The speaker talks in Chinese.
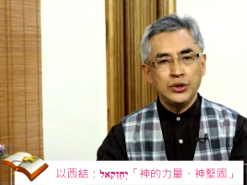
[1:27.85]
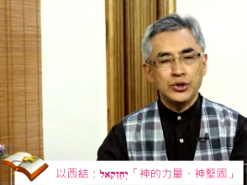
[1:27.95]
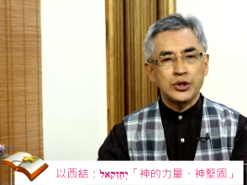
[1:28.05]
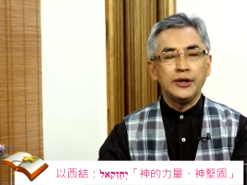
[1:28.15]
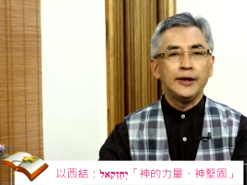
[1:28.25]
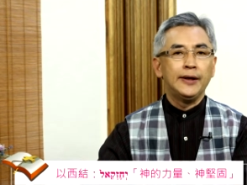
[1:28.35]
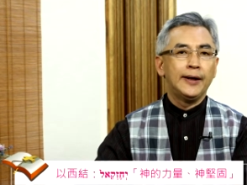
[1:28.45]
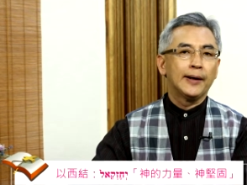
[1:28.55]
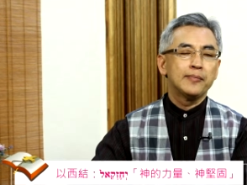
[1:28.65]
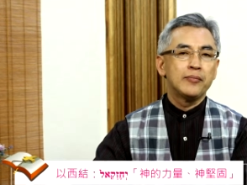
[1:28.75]
神的力
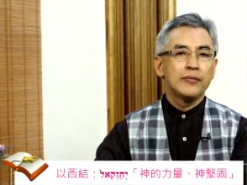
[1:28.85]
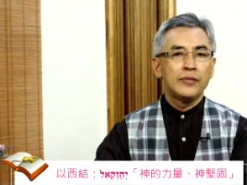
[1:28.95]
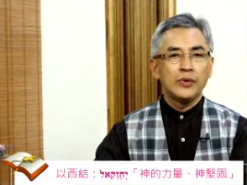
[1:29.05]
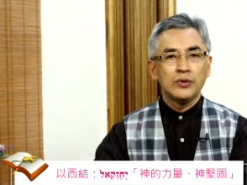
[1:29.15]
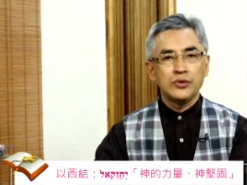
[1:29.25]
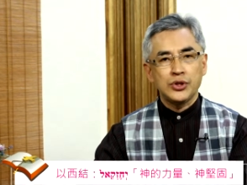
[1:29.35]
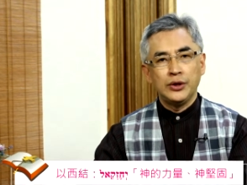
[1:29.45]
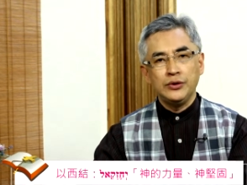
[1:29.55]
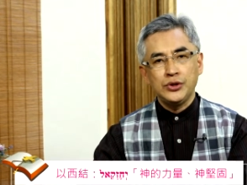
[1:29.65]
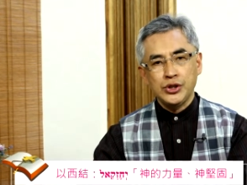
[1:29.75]
量”，“
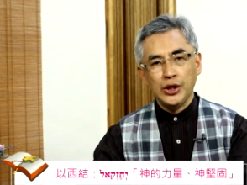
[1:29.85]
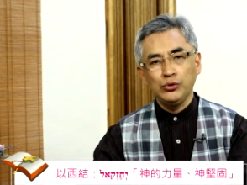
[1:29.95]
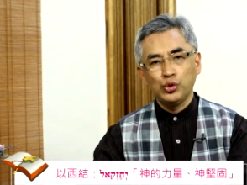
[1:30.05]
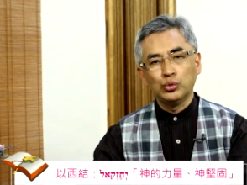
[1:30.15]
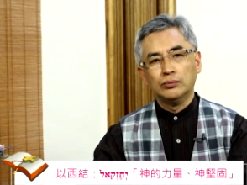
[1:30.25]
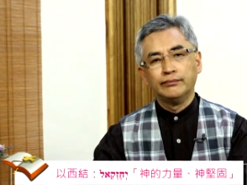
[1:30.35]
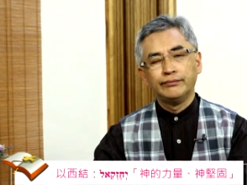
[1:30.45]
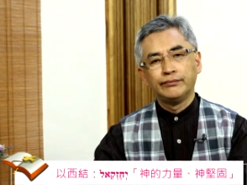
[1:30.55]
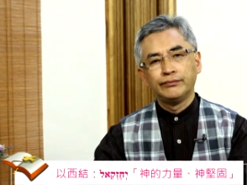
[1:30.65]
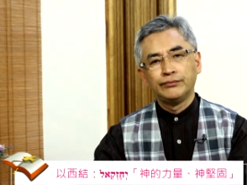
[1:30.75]
神坚
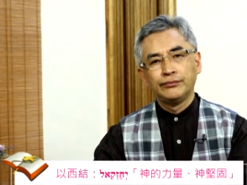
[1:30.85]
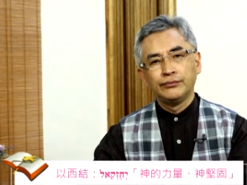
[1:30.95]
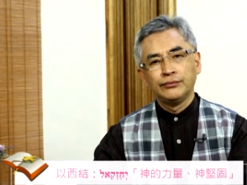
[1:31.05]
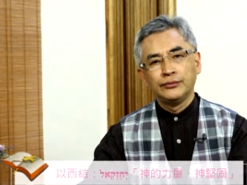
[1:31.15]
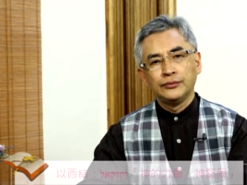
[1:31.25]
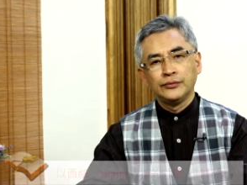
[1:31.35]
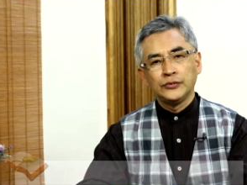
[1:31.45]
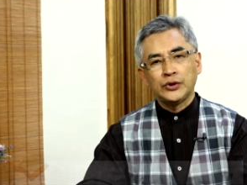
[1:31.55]
固”。